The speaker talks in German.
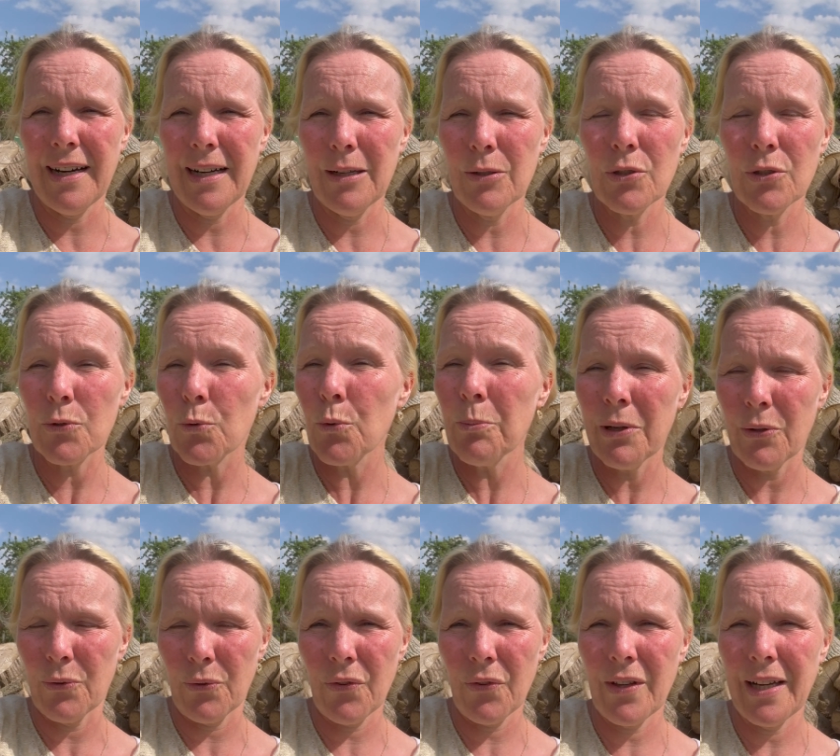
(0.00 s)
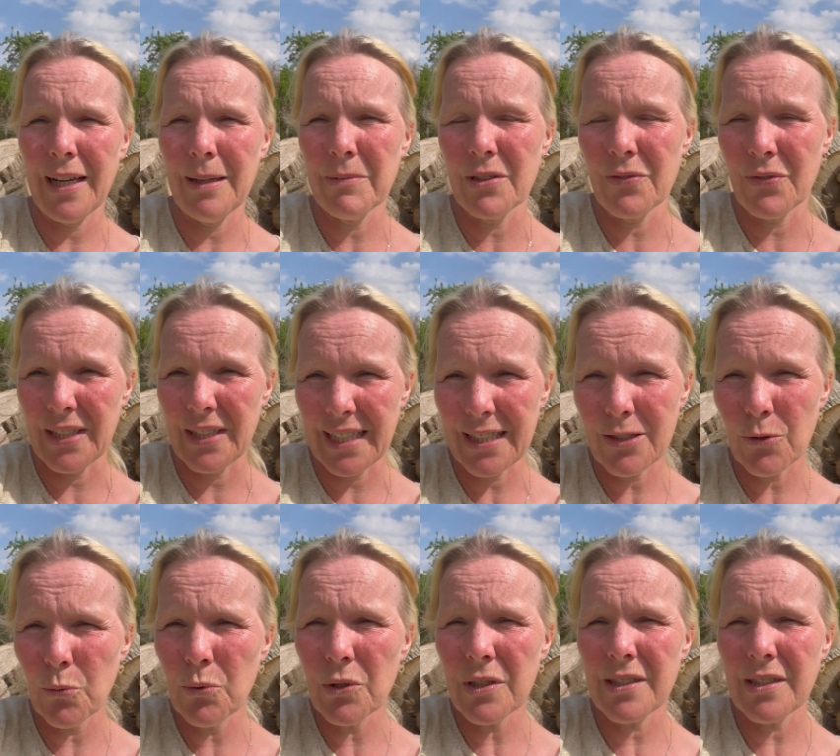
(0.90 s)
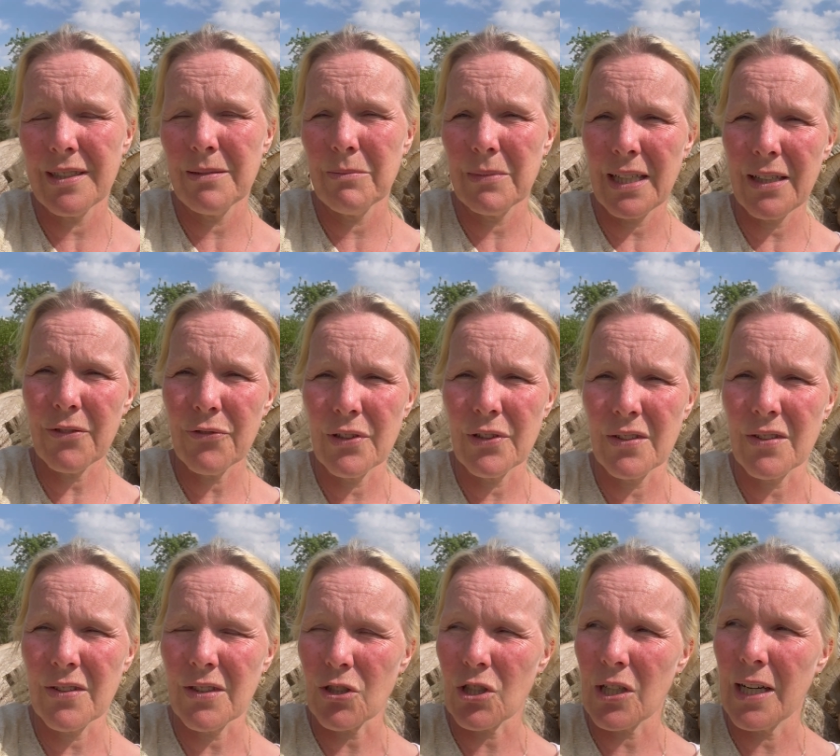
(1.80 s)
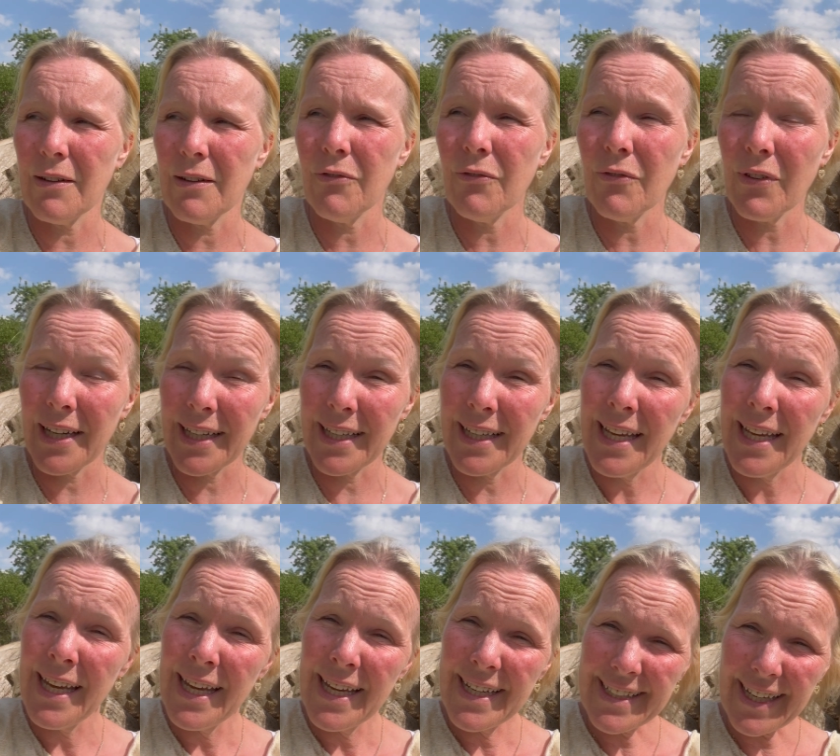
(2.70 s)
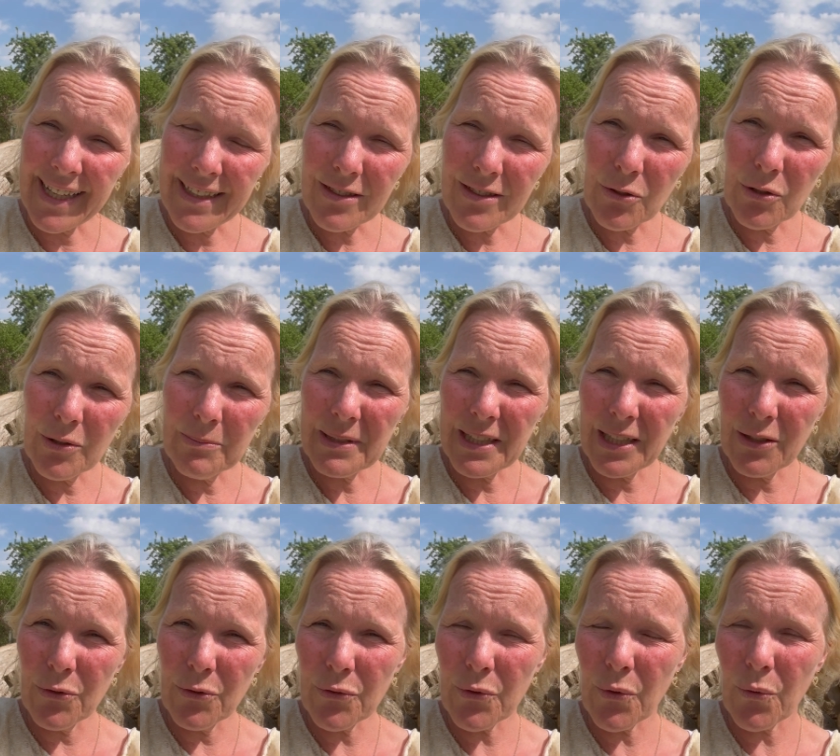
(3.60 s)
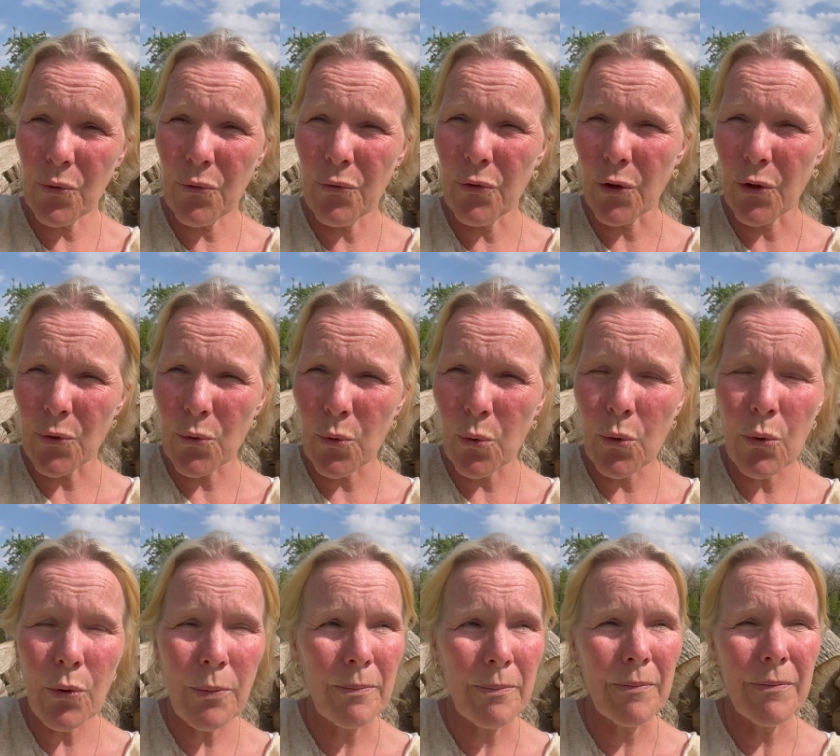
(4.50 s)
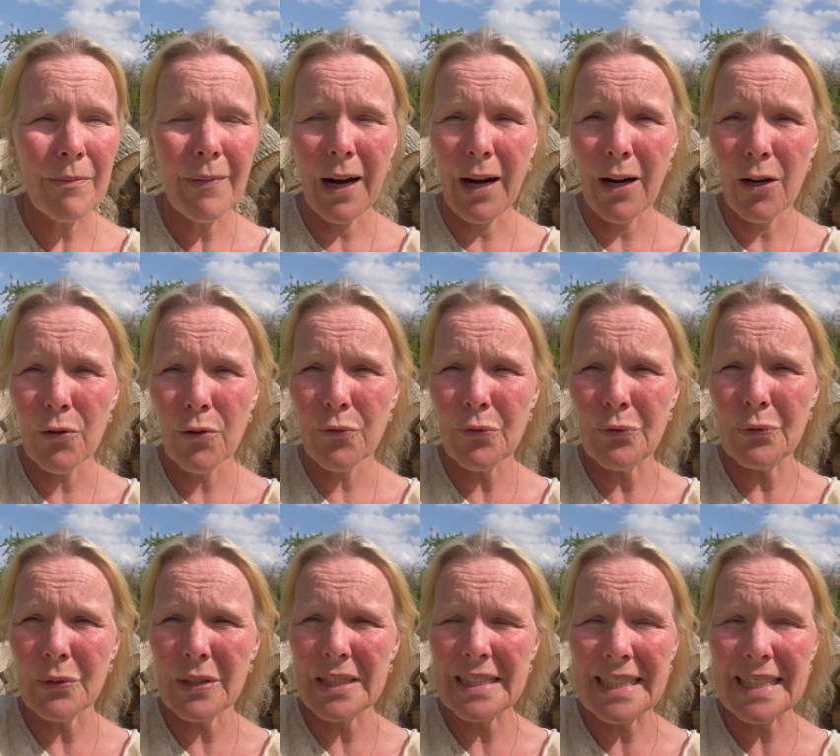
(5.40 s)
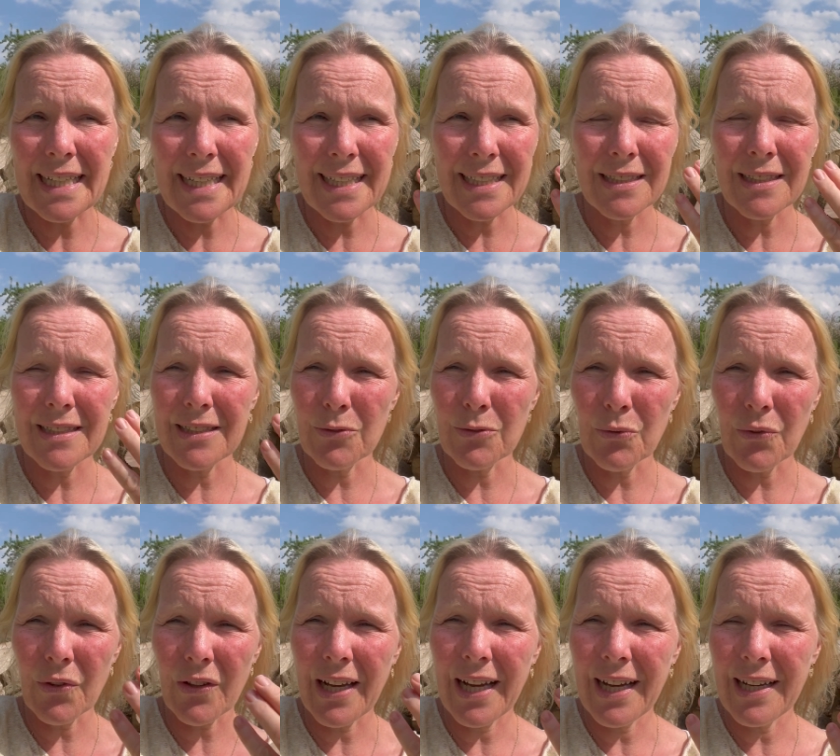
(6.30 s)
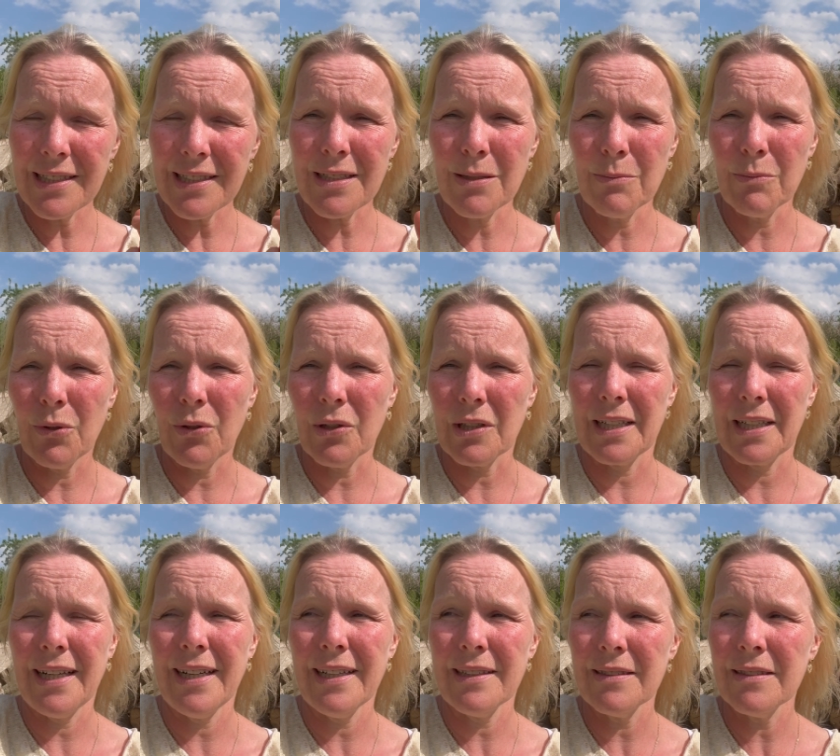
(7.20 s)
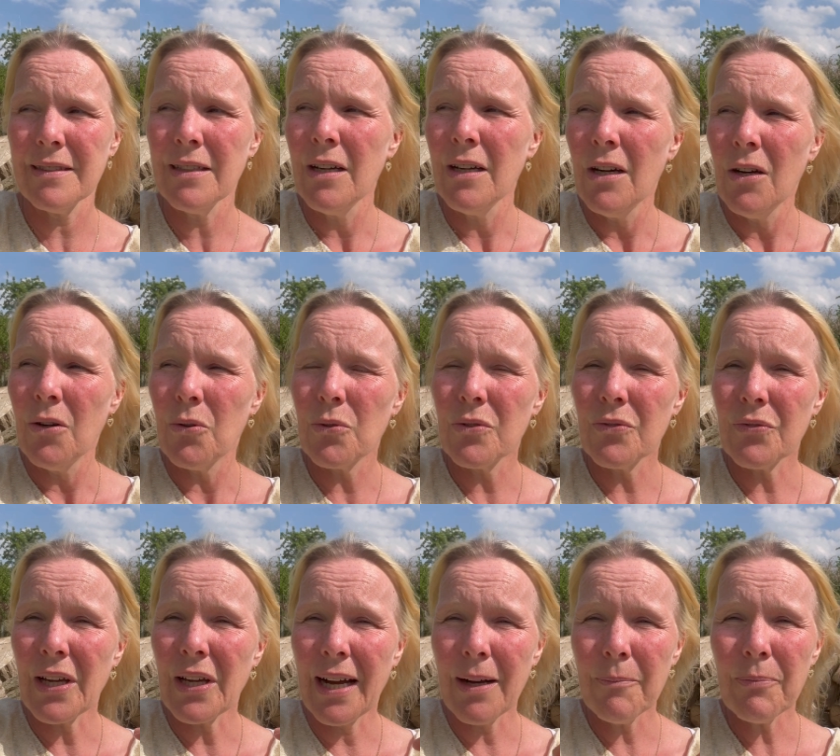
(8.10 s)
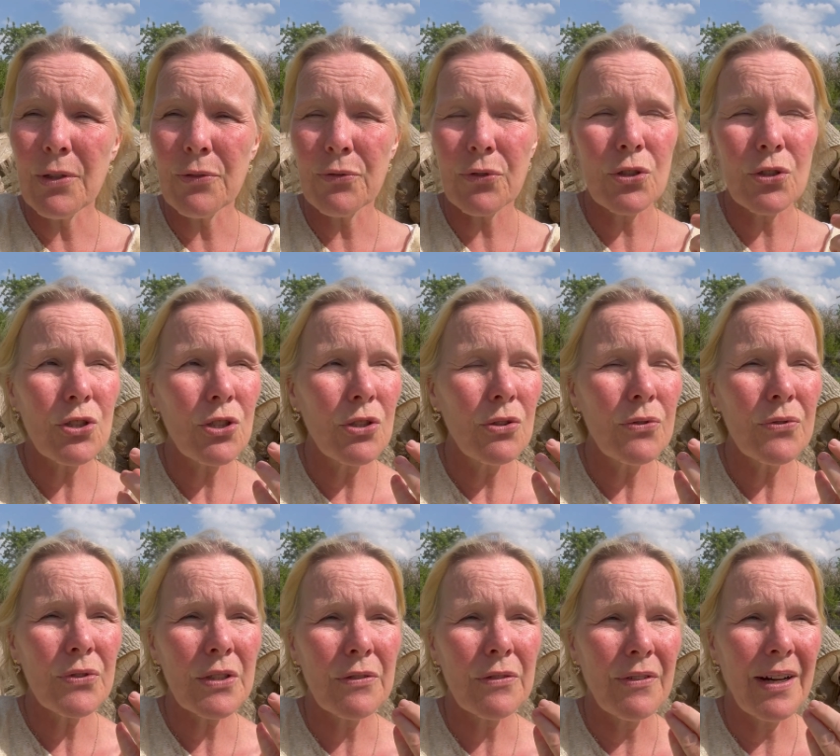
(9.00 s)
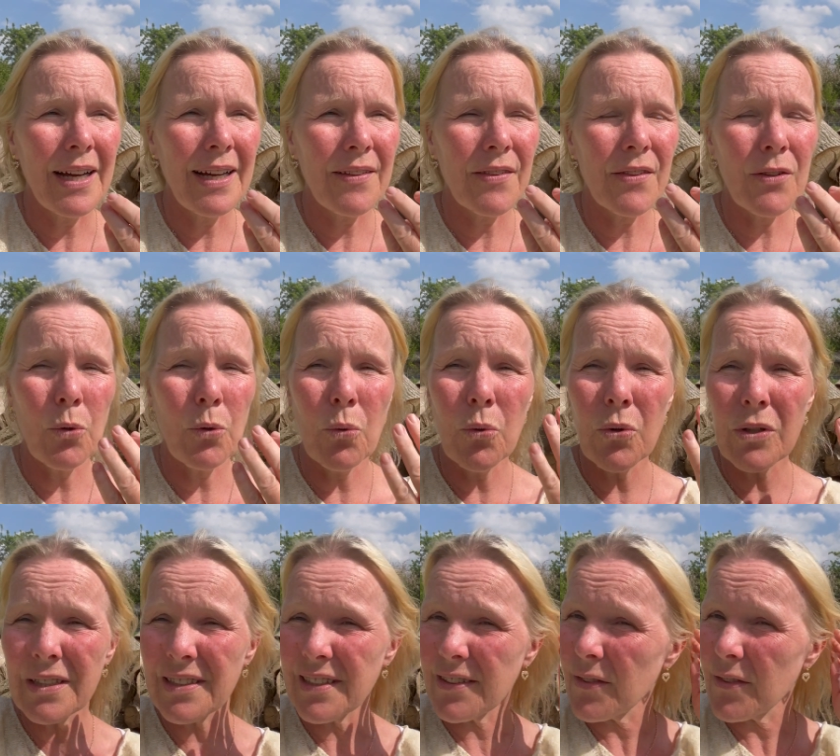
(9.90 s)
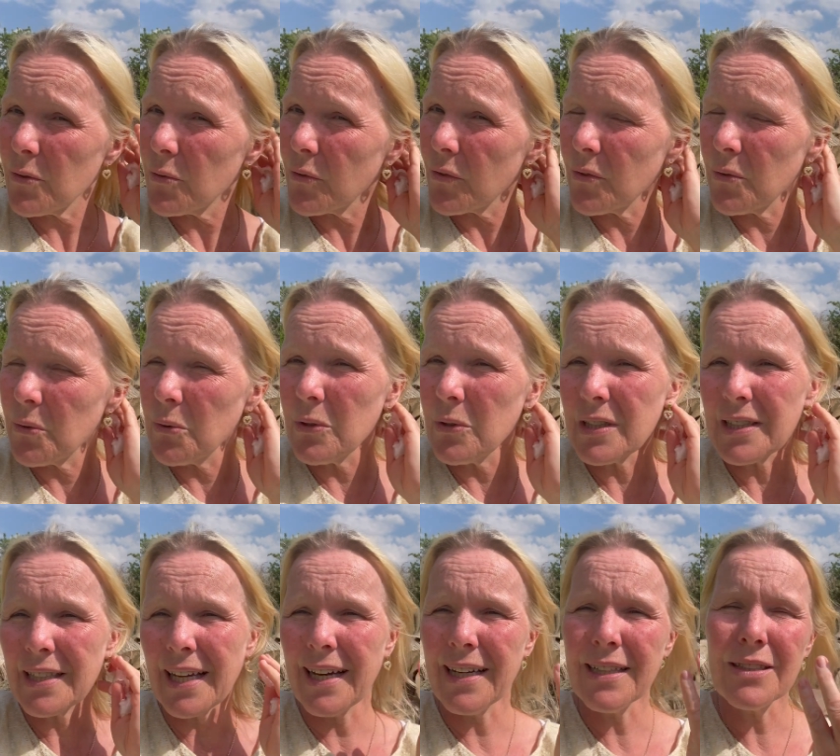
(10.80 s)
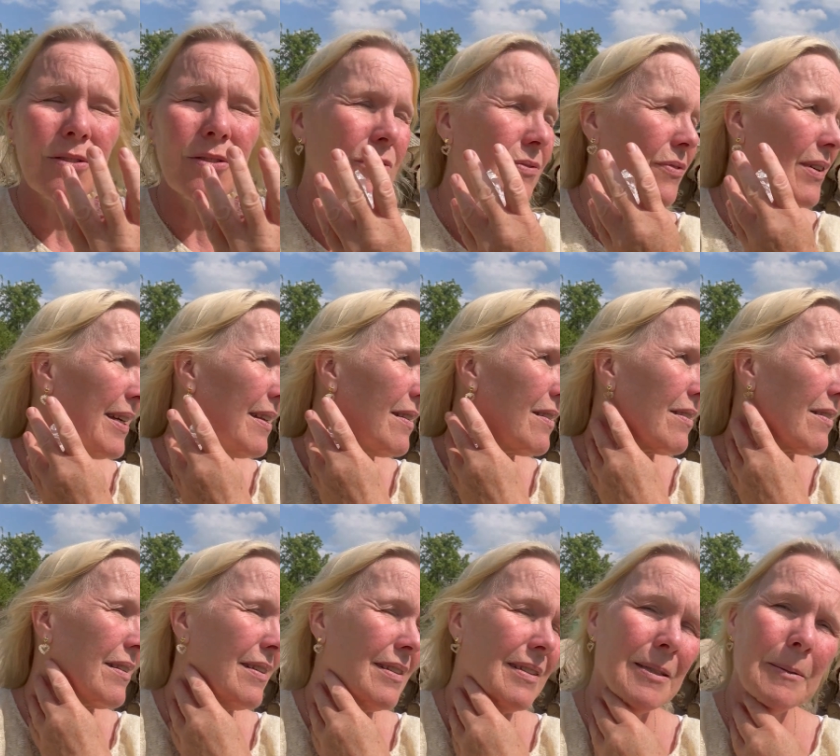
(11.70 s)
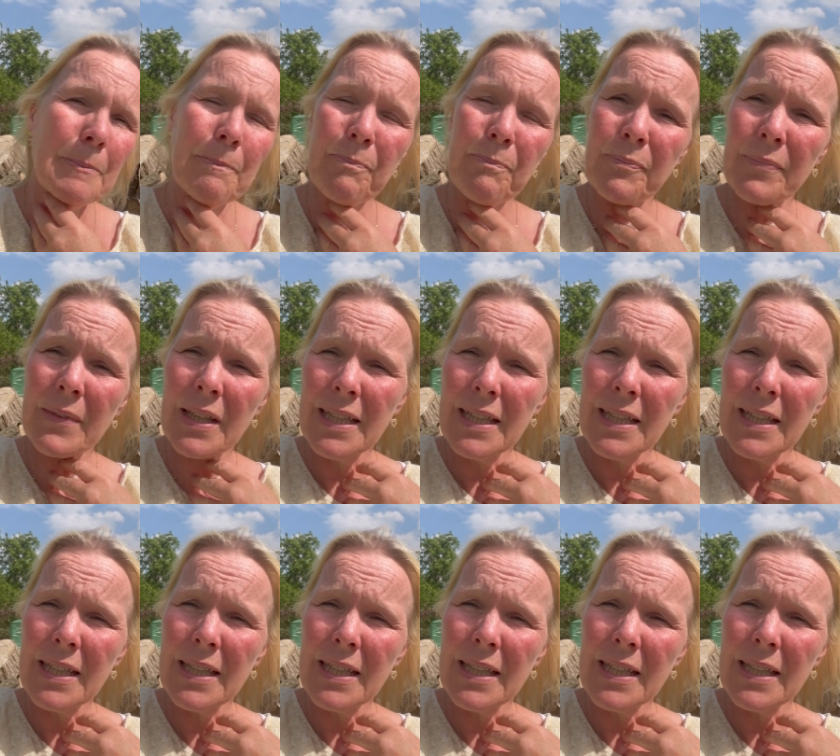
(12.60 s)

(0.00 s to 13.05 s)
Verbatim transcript: äh, über uns haben, dass wir direkt unter dem Dachfenster schlafen, weil dann kommt der Luftzug von oben auf direkt in unsere Atemorgane und wir haben die frische Luft quasi, ohne dass sie uns in irgendeiner Art und Weise ähm,